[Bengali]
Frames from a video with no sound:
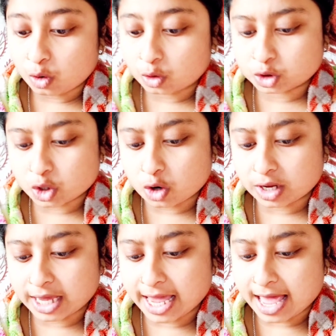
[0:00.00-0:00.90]

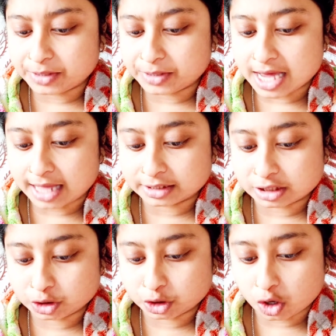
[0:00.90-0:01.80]
লোকচক্ষে আমি
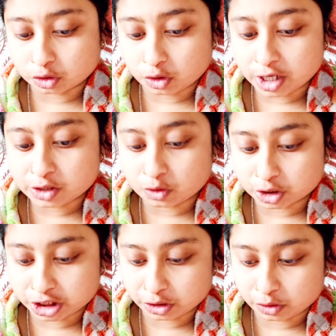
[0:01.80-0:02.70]
আজ যতই
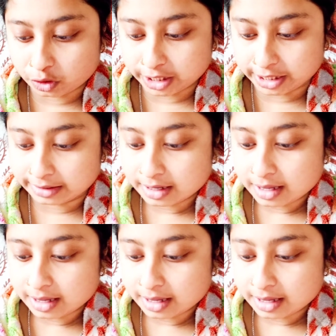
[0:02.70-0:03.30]
দোষী হই